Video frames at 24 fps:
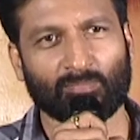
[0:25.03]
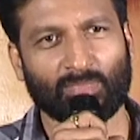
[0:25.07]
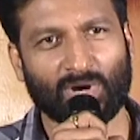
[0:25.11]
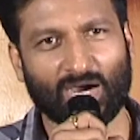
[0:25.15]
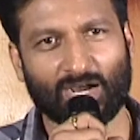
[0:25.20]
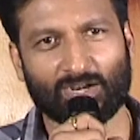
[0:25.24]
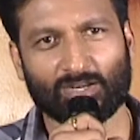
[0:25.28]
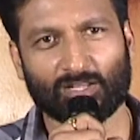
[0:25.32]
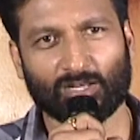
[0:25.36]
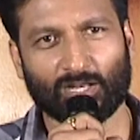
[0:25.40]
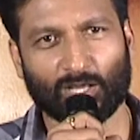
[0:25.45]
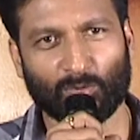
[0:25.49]

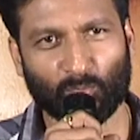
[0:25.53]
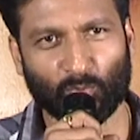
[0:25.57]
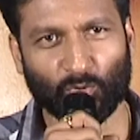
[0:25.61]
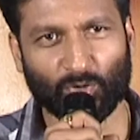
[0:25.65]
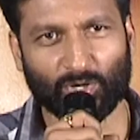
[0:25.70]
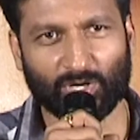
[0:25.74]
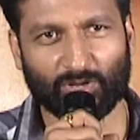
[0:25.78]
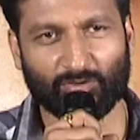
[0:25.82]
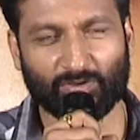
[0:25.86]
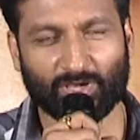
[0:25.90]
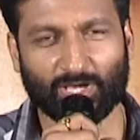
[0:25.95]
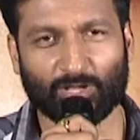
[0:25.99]
మాటలు
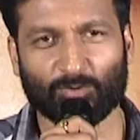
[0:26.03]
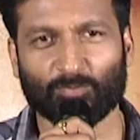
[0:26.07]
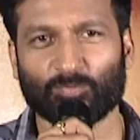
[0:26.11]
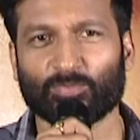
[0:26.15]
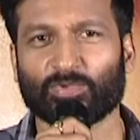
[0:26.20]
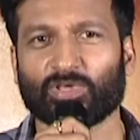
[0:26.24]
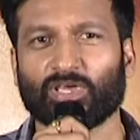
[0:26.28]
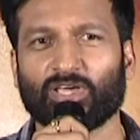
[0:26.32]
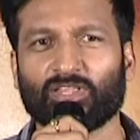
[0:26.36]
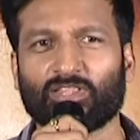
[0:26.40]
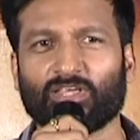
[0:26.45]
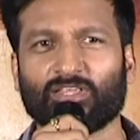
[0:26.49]
అబ్బూర్ రవి గారు
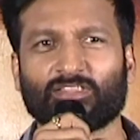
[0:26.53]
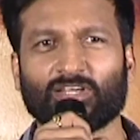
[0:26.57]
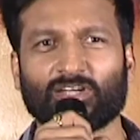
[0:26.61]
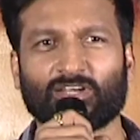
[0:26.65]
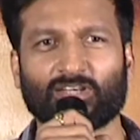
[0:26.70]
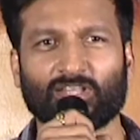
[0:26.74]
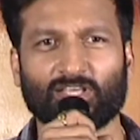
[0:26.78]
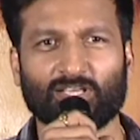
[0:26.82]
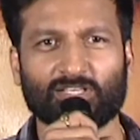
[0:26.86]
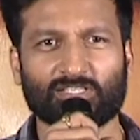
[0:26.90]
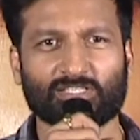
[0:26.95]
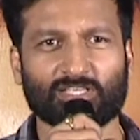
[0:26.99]
ఏదైతే
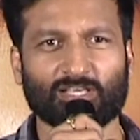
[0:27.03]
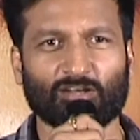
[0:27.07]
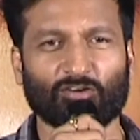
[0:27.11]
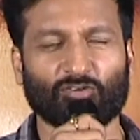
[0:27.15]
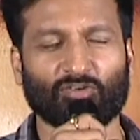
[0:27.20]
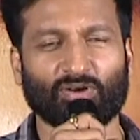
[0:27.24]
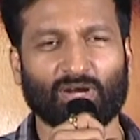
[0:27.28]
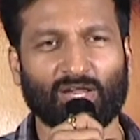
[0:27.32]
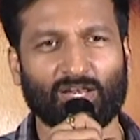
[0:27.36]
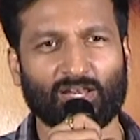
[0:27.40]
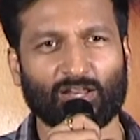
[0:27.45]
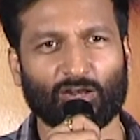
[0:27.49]
టీజర్
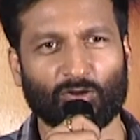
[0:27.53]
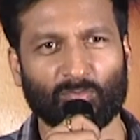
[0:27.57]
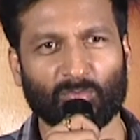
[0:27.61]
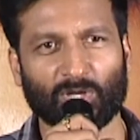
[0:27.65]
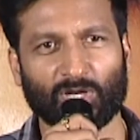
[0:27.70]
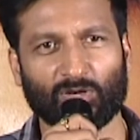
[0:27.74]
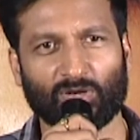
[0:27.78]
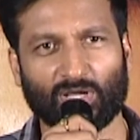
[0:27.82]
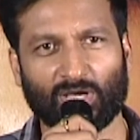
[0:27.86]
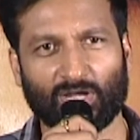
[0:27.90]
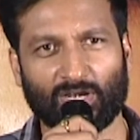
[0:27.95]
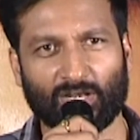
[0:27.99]
ట్రైలర్లో
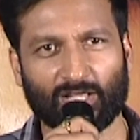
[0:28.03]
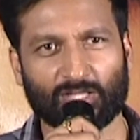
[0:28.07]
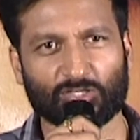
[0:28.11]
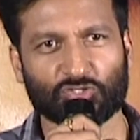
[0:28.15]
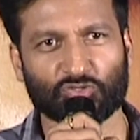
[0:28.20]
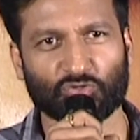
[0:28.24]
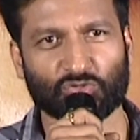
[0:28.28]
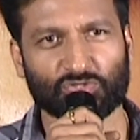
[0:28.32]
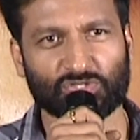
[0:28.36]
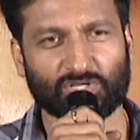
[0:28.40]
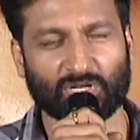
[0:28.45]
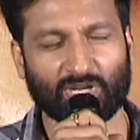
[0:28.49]
మీకు డైలాగ్స్
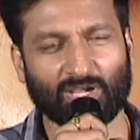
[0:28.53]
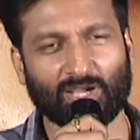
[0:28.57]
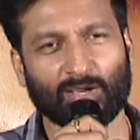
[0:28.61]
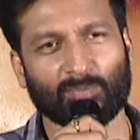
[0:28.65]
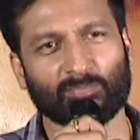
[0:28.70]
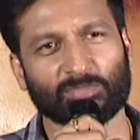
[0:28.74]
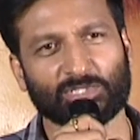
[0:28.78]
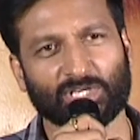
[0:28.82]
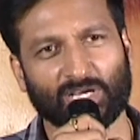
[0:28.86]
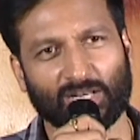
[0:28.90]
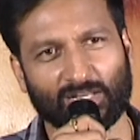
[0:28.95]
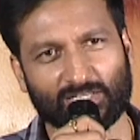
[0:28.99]
చూసారు ఇంకా
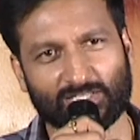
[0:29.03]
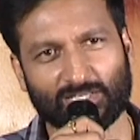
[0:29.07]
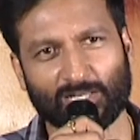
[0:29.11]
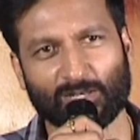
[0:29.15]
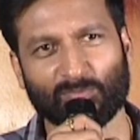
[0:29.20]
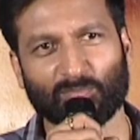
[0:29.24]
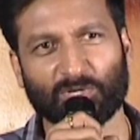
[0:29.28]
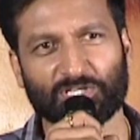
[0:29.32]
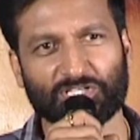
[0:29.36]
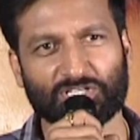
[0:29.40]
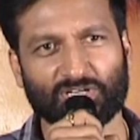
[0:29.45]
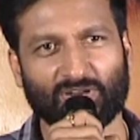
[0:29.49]
చాలా
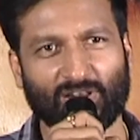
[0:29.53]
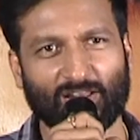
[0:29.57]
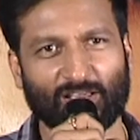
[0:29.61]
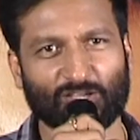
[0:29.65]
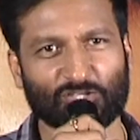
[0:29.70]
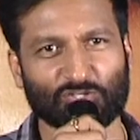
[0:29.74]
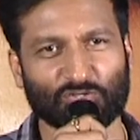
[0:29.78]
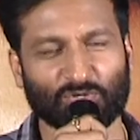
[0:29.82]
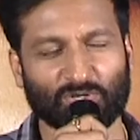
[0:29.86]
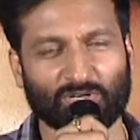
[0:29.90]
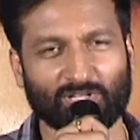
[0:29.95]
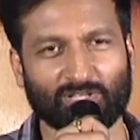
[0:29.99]
చాలా మంచి
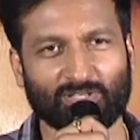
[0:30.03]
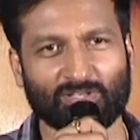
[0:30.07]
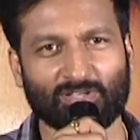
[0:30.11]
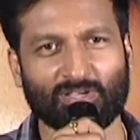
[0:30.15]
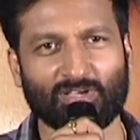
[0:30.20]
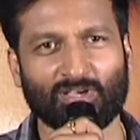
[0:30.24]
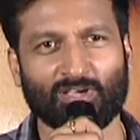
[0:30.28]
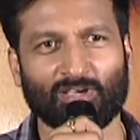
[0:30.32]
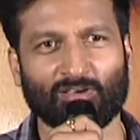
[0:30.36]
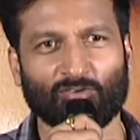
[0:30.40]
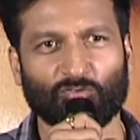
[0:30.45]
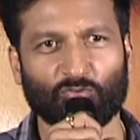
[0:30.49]
డైలాగ్స్ ఉన్నాయి
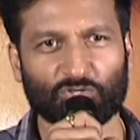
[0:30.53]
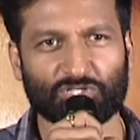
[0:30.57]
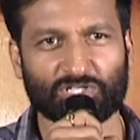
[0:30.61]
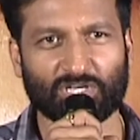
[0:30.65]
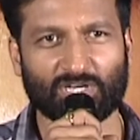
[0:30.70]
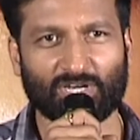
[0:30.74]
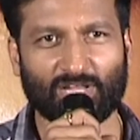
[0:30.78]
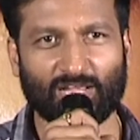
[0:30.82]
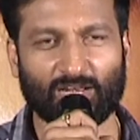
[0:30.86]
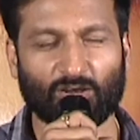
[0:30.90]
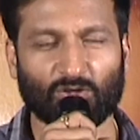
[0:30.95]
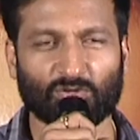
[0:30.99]

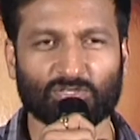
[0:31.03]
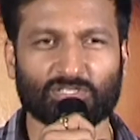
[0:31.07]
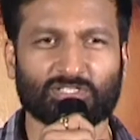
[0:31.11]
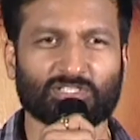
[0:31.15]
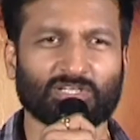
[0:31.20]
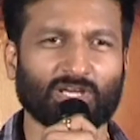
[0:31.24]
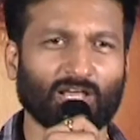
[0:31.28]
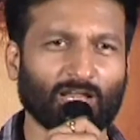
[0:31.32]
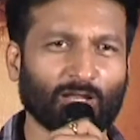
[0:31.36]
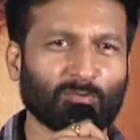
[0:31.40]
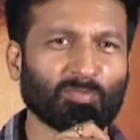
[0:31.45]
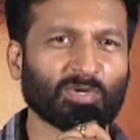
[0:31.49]
వచ్చిన డైలాగ్స్
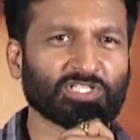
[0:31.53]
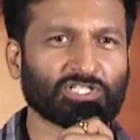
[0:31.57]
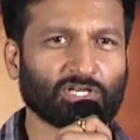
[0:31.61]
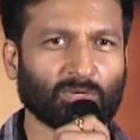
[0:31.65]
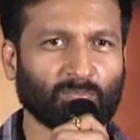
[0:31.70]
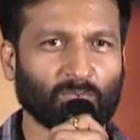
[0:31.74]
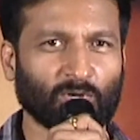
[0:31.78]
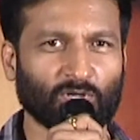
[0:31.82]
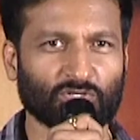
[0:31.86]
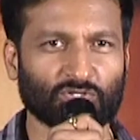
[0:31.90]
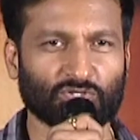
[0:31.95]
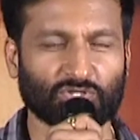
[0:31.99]
చాలా మంచి
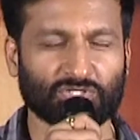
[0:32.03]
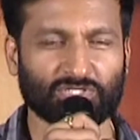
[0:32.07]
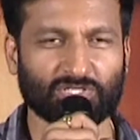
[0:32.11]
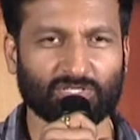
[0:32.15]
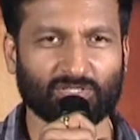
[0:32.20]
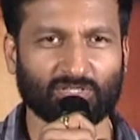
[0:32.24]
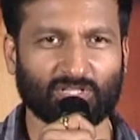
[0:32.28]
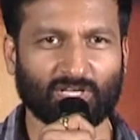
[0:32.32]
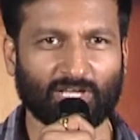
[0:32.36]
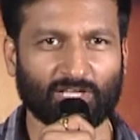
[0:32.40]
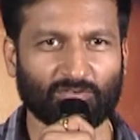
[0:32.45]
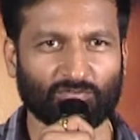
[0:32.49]
అప్లాస్
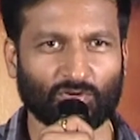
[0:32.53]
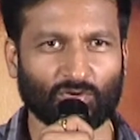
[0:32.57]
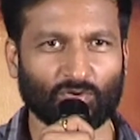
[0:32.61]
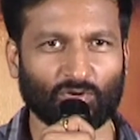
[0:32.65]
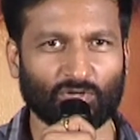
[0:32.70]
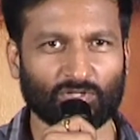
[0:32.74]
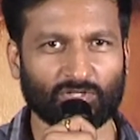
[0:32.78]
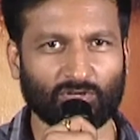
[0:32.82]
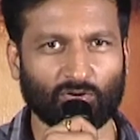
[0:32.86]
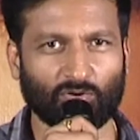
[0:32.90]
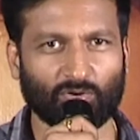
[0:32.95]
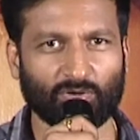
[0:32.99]
వచ్చింది థ్యాంక్ ఫర్
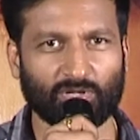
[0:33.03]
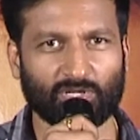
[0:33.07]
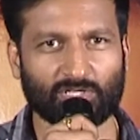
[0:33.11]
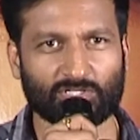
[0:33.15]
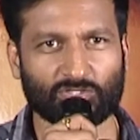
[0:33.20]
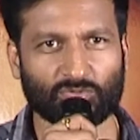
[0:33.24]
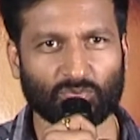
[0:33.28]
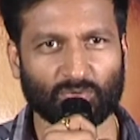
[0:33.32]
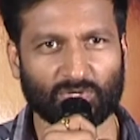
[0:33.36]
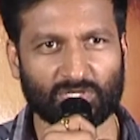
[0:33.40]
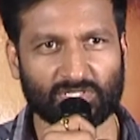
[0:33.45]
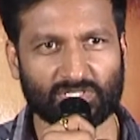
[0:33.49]
ఆల్ ది
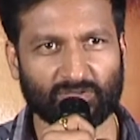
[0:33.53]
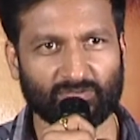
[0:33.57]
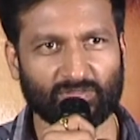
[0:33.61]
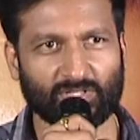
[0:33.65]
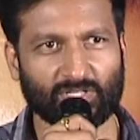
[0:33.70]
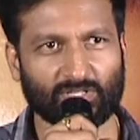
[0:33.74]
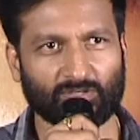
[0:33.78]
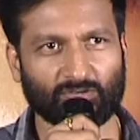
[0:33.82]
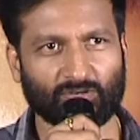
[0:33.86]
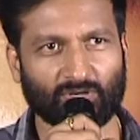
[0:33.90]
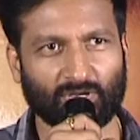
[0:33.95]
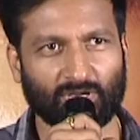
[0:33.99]
ఆడియన్స్ రిసీవ్
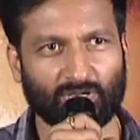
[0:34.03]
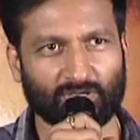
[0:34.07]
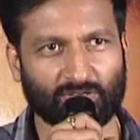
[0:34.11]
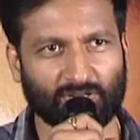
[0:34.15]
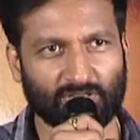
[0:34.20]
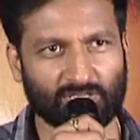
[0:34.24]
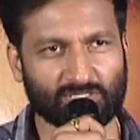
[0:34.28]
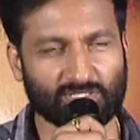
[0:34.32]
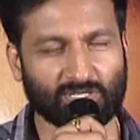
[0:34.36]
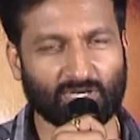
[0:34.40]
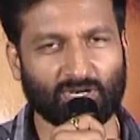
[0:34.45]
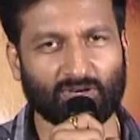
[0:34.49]
ది ట్రై
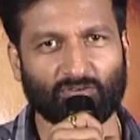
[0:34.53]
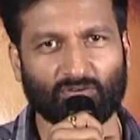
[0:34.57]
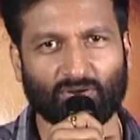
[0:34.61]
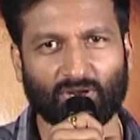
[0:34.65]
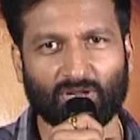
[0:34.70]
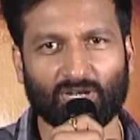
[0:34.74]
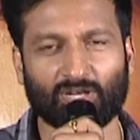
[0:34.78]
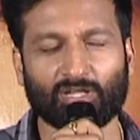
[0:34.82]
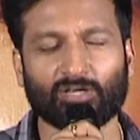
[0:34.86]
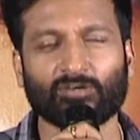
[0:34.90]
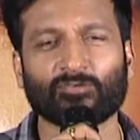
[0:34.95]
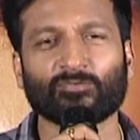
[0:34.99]
టీజర్ అండ్
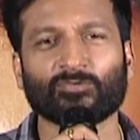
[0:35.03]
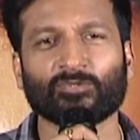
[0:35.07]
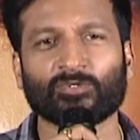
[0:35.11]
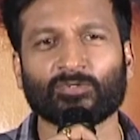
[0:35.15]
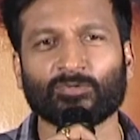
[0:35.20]
ట్రైలర్